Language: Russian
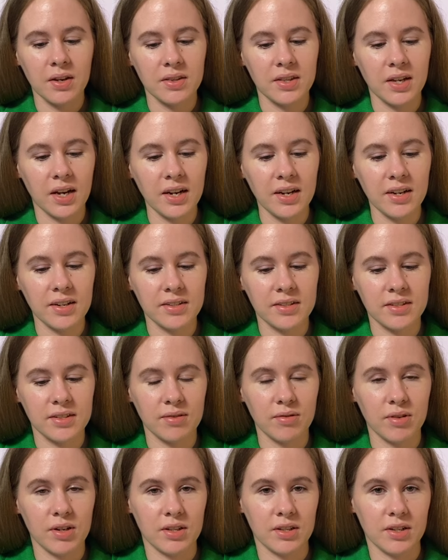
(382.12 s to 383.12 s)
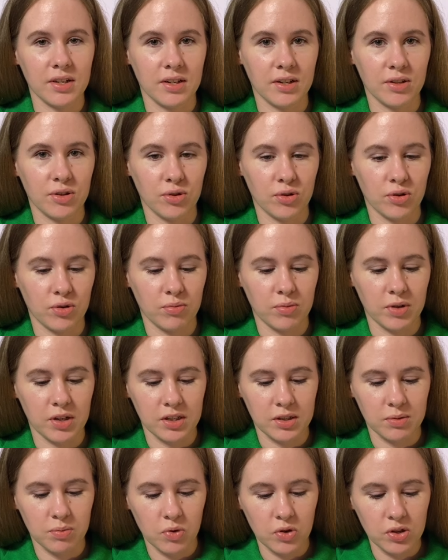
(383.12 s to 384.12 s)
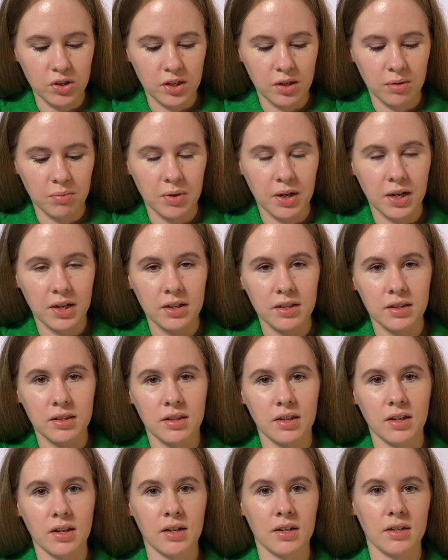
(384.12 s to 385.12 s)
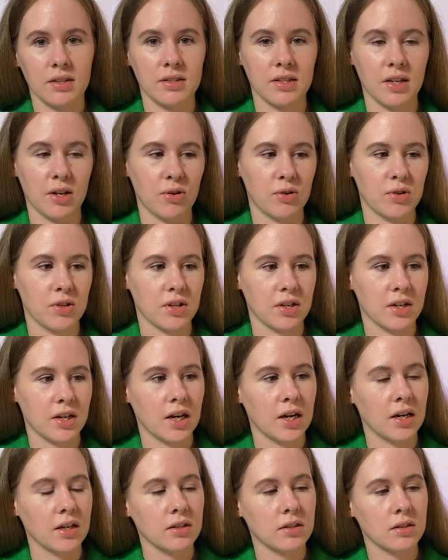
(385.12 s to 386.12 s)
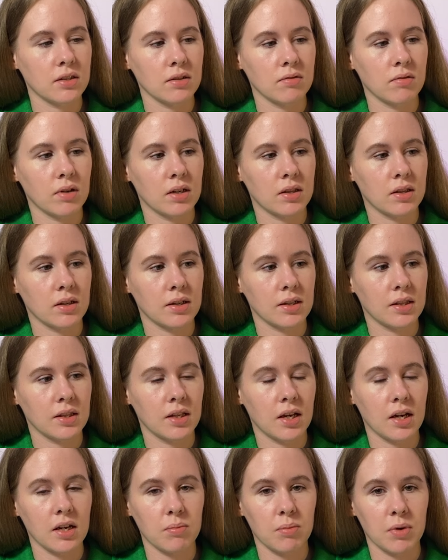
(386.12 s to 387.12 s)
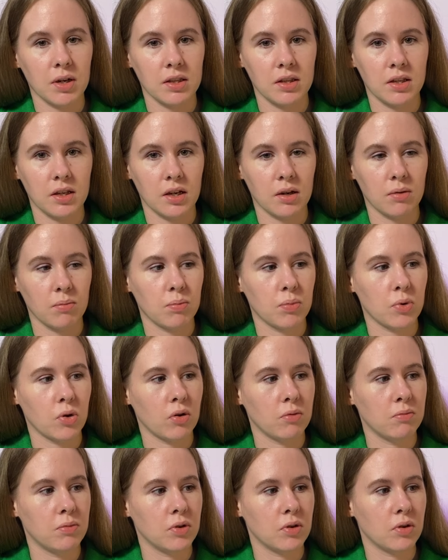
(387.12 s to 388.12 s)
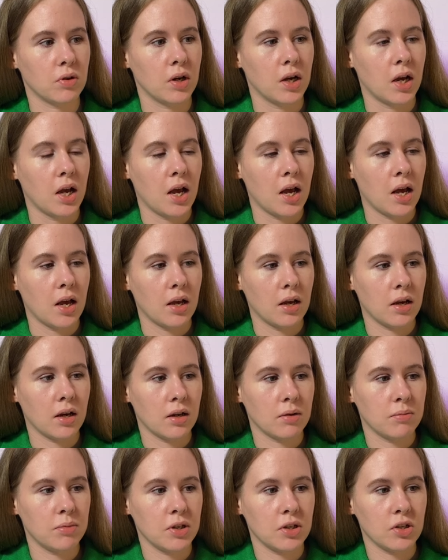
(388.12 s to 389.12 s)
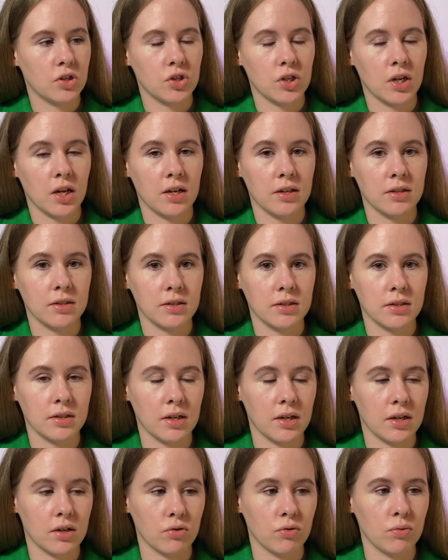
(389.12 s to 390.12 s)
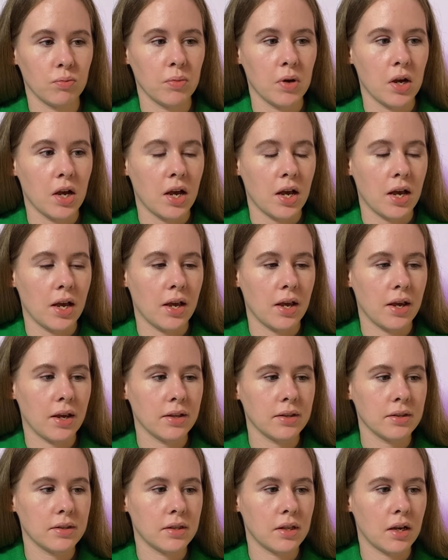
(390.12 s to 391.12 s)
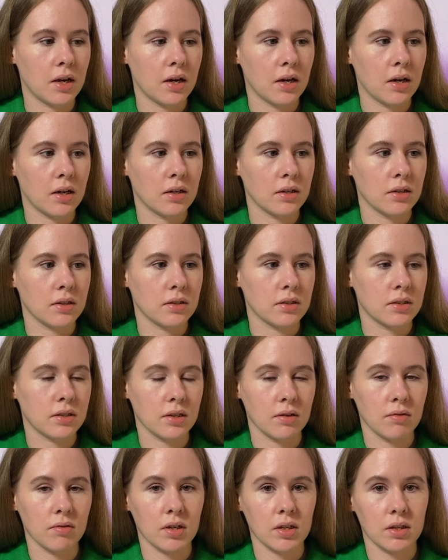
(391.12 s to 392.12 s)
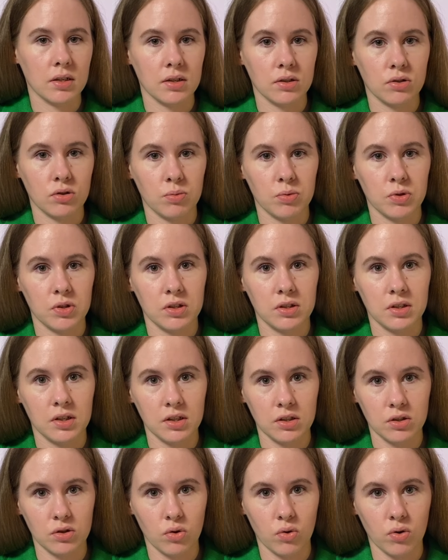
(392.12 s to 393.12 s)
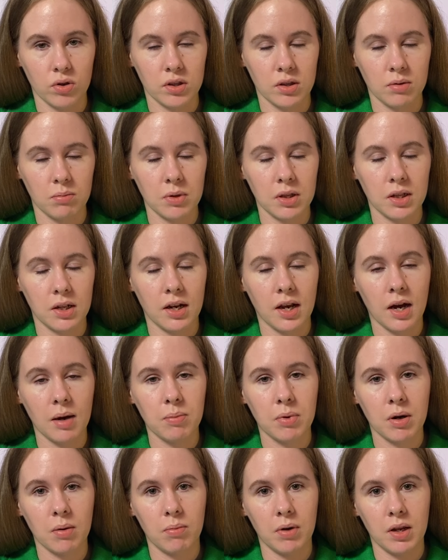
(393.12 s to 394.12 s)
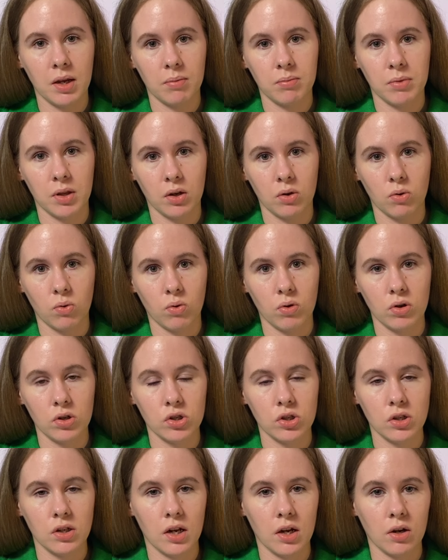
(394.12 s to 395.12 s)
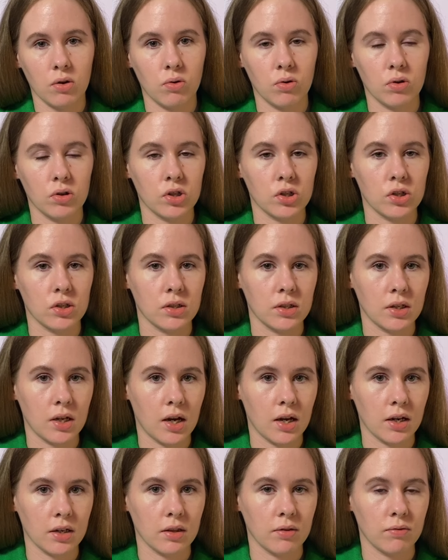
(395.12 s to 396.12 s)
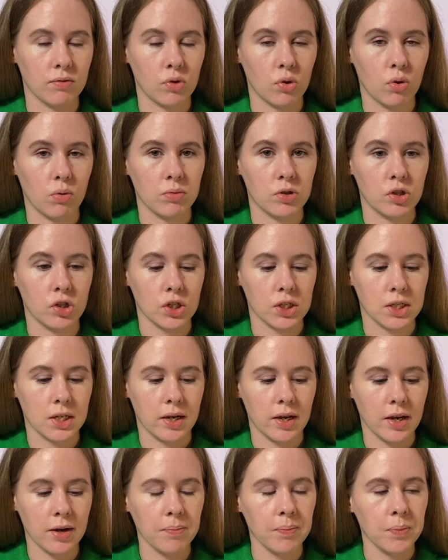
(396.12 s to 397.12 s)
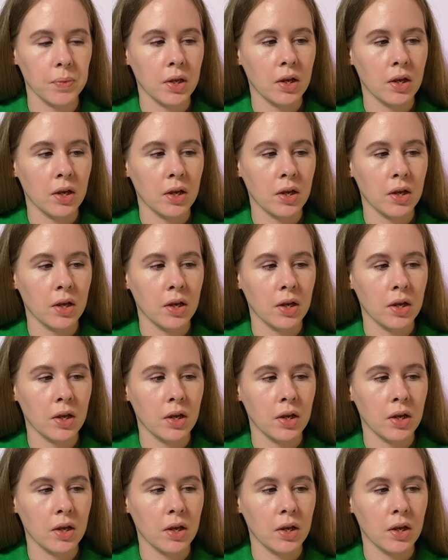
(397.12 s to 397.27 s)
Далее сыворотка, которую мы рассмотрим, это зелененькая сыворотка Нармодерм Пробио BHL Serum. Это сыворотка, собственно, с кислотами для проблемной кожи, для кожи с акне в том числе.